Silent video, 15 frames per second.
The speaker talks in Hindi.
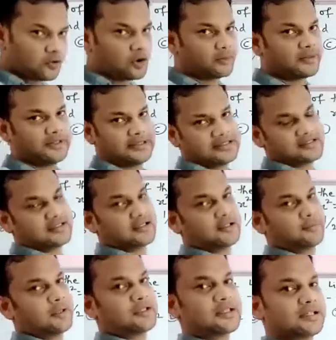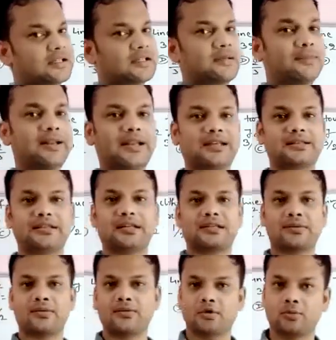कॉमन टेंजेंट पे जैसा कि मैं लास्ट
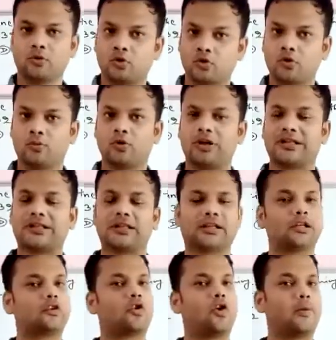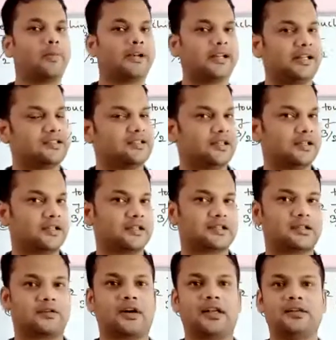क्लास में भी तुम लोगों को बोला था कि कॉमन टेंजेंट का
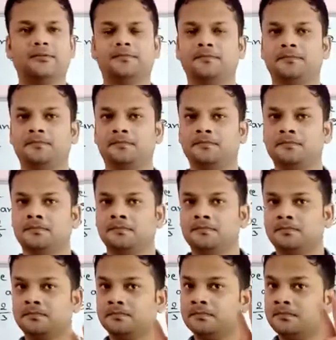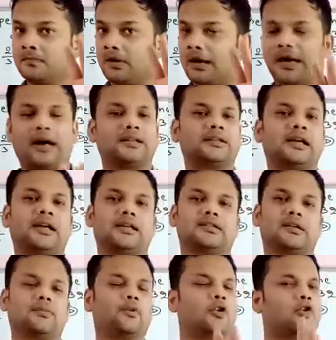सवाल आता है
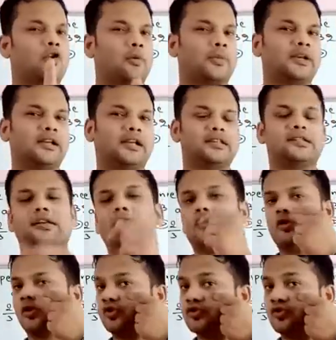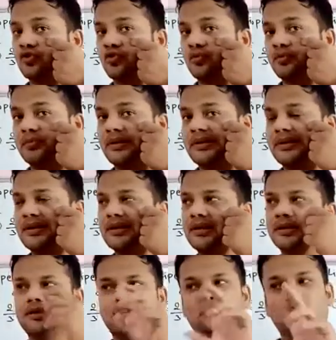एग्जाम में कॉमन टेंजेंट और स्लोप ये ना
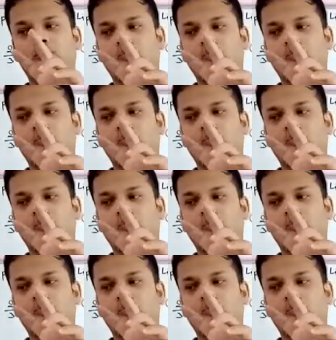ये दो